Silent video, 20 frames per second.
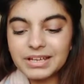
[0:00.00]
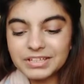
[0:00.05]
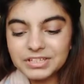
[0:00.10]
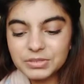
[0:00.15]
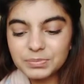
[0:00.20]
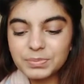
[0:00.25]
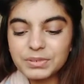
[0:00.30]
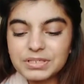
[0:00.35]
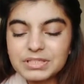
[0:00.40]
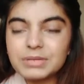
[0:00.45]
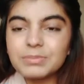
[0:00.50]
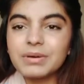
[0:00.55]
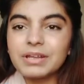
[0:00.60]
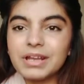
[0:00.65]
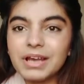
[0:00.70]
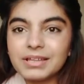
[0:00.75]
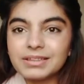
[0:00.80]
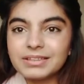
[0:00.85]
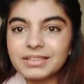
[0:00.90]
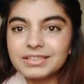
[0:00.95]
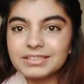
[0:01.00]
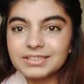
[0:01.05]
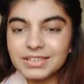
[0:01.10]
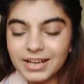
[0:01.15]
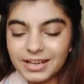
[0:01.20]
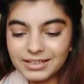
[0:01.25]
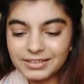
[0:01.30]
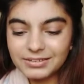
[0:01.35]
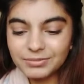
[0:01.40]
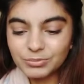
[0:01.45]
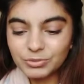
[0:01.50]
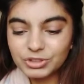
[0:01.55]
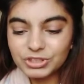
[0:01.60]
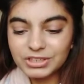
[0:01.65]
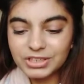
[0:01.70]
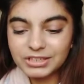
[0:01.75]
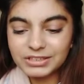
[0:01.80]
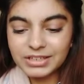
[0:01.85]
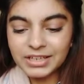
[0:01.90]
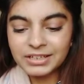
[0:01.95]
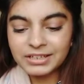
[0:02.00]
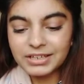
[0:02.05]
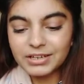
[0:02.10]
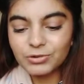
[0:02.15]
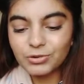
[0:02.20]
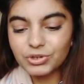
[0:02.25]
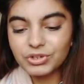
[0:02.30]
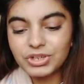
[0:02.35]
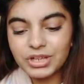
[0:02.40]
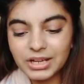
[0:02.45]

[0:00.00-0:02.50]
रेसिपी से बनाते हैं शायद मुझे लगता है इनका कोई